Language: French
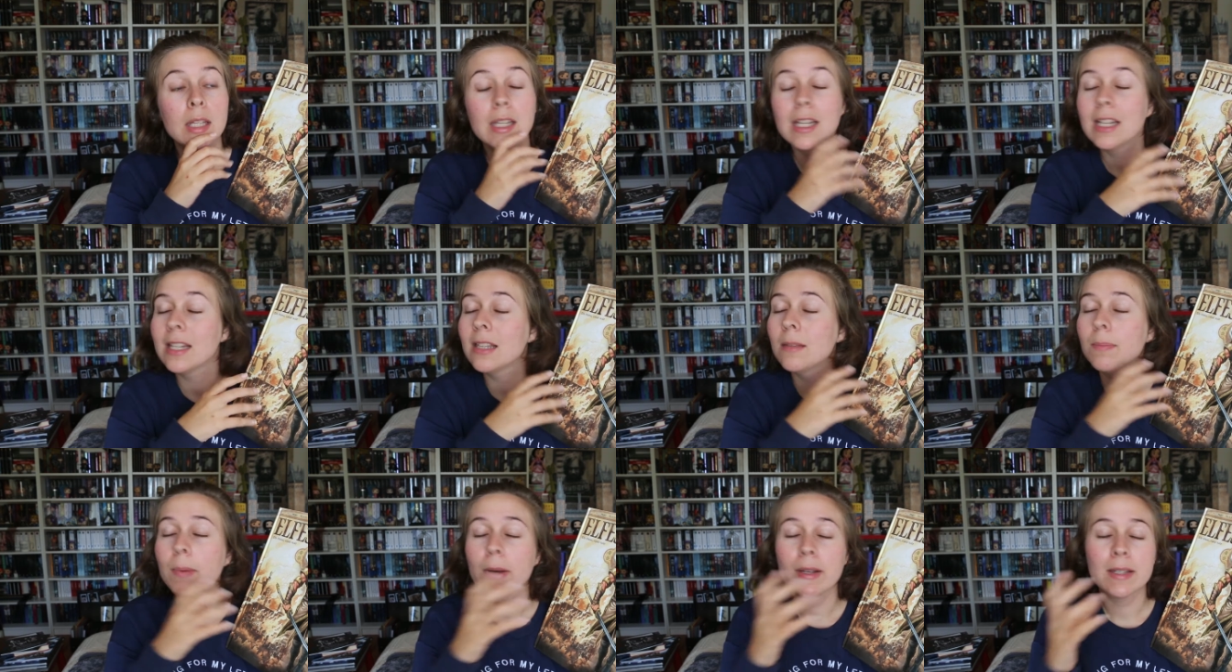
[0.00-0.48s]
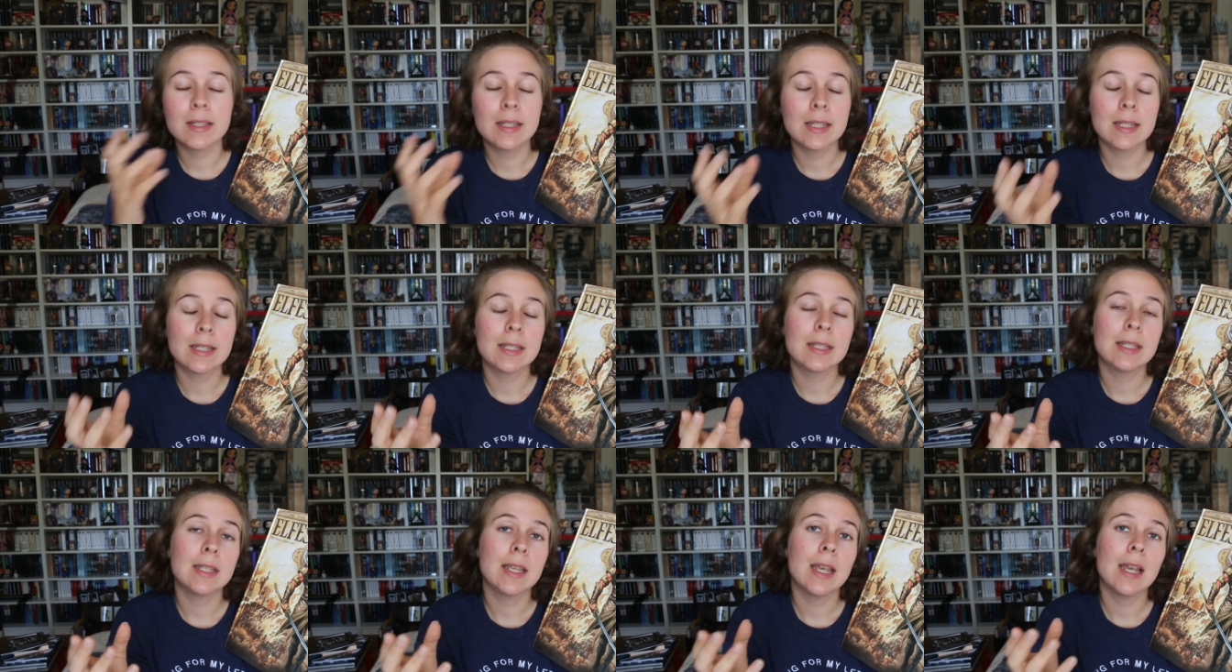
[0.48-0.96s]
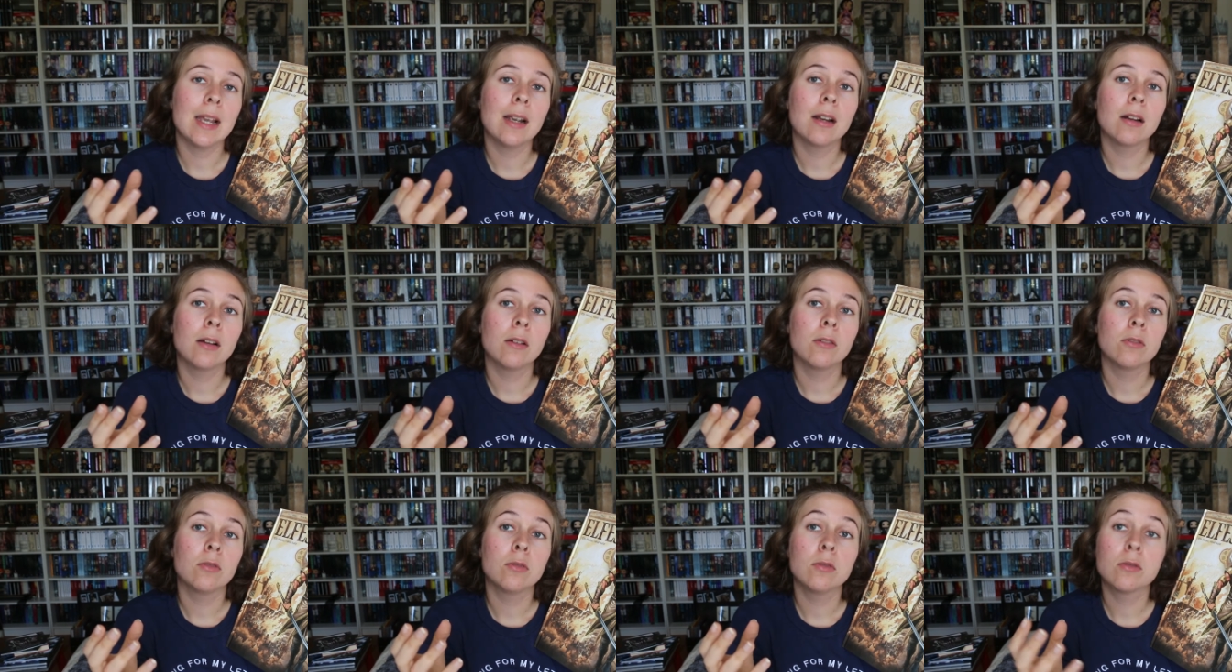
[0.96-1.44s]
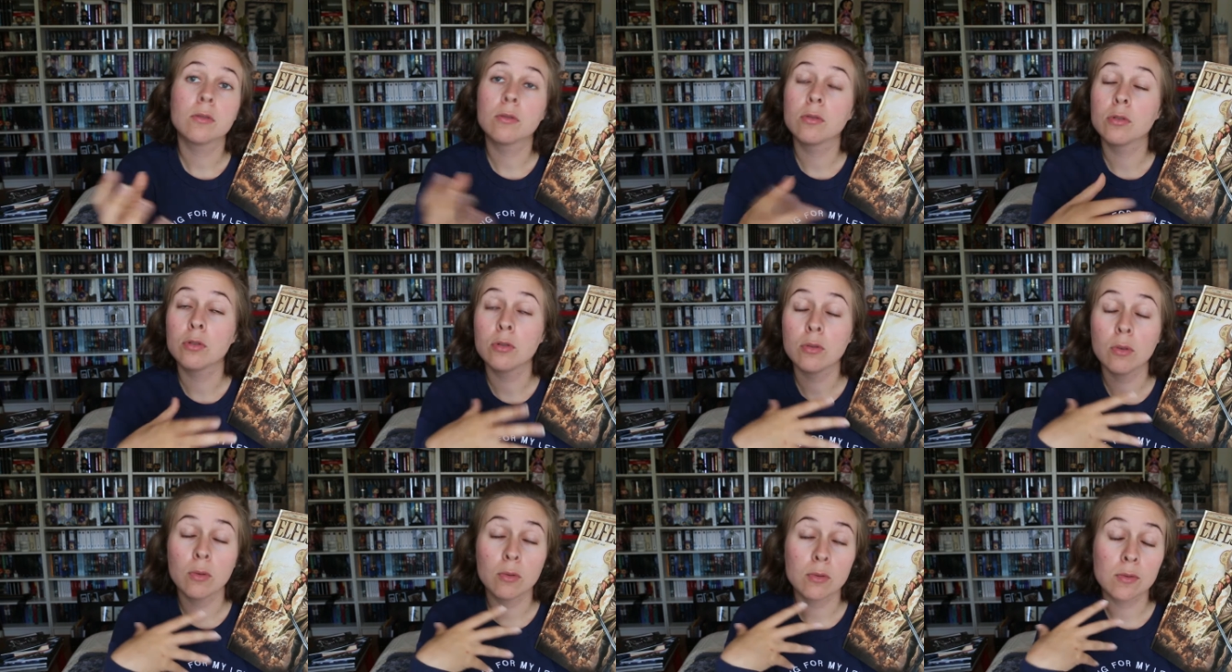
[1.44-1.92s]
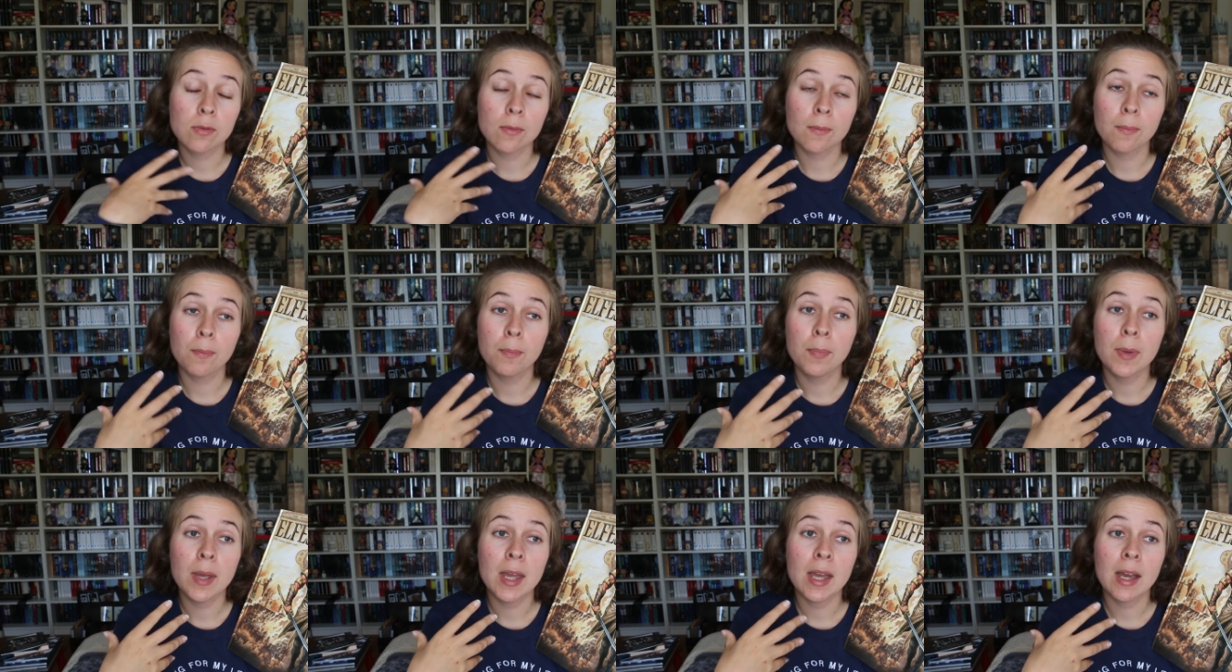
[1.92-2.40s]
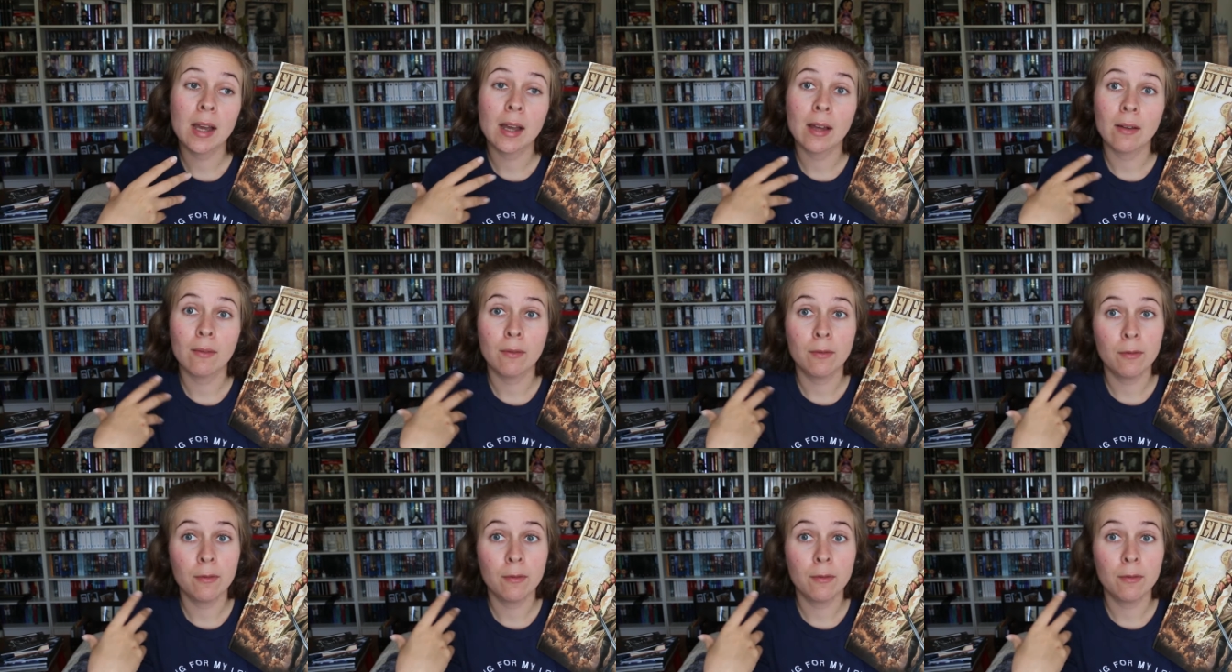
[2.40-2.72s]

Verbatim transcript: Il y passe des siècles jusqu'au jour où son père